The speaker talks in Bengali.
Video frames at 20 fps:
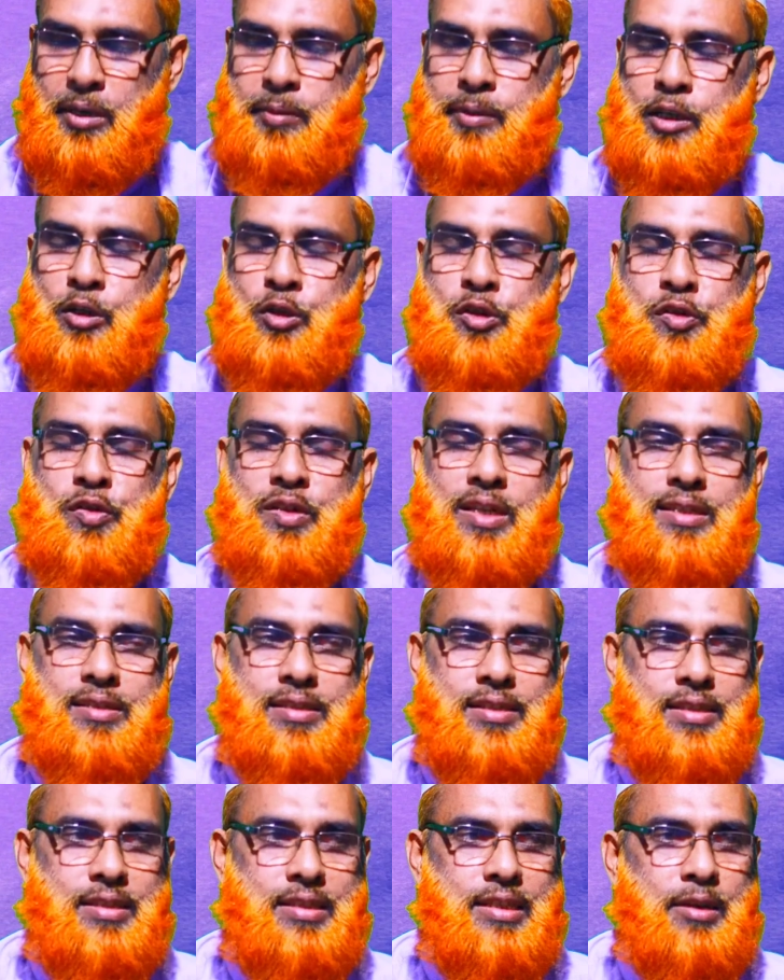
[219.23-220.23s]
বাবা হুজুর
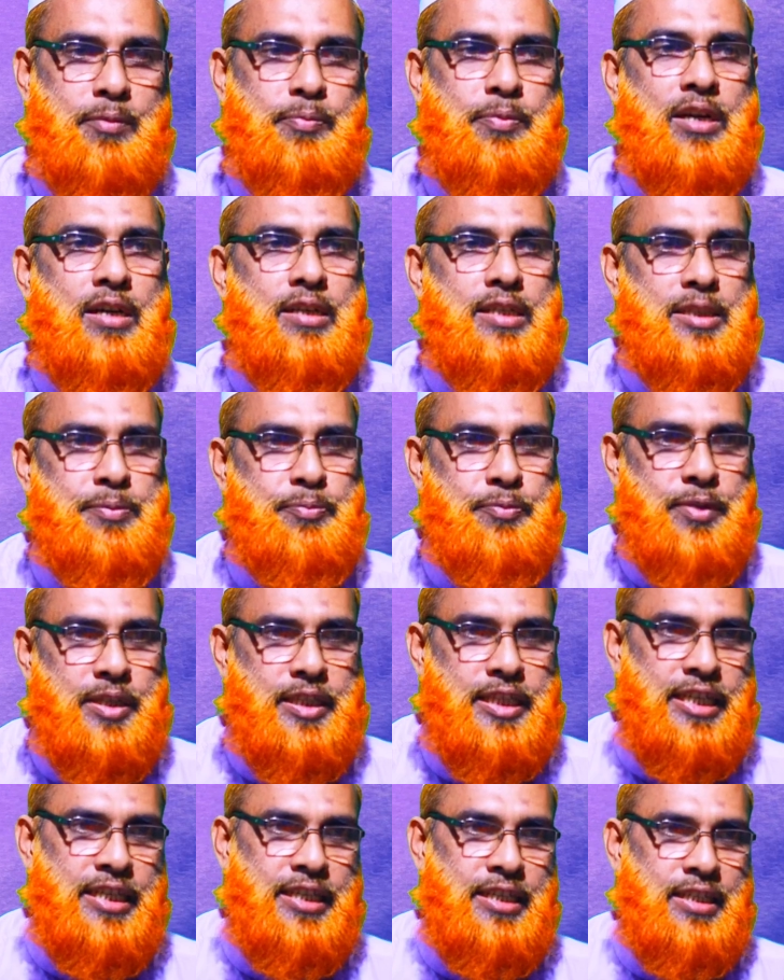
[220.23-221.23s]
আইসে তার পা টিপ্পা
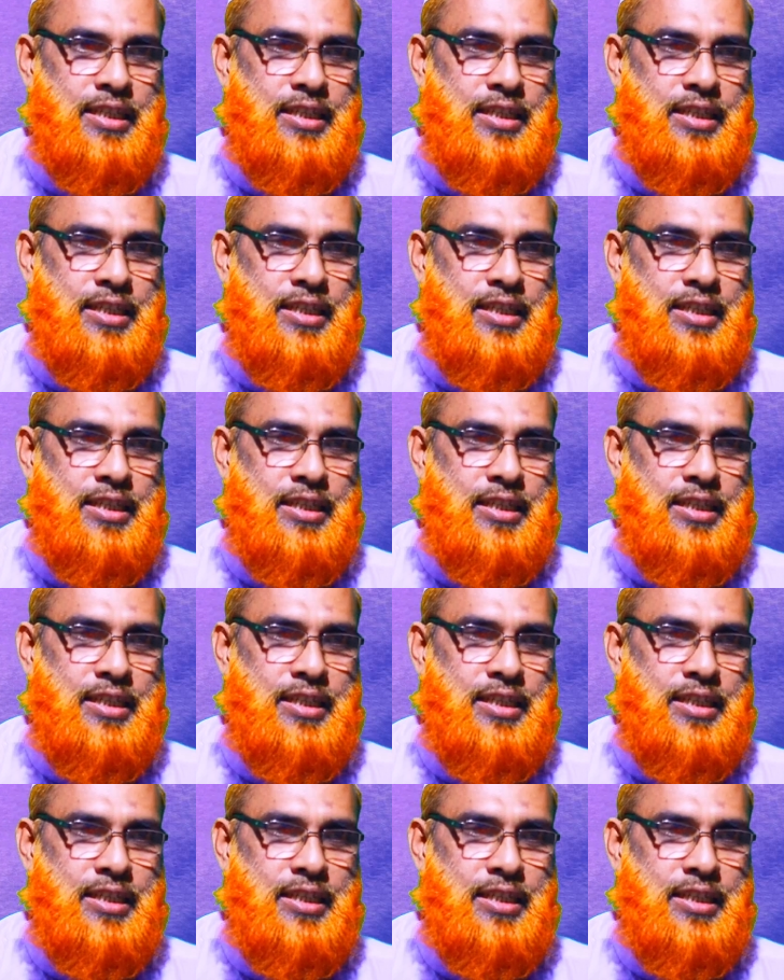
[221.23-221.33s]
দে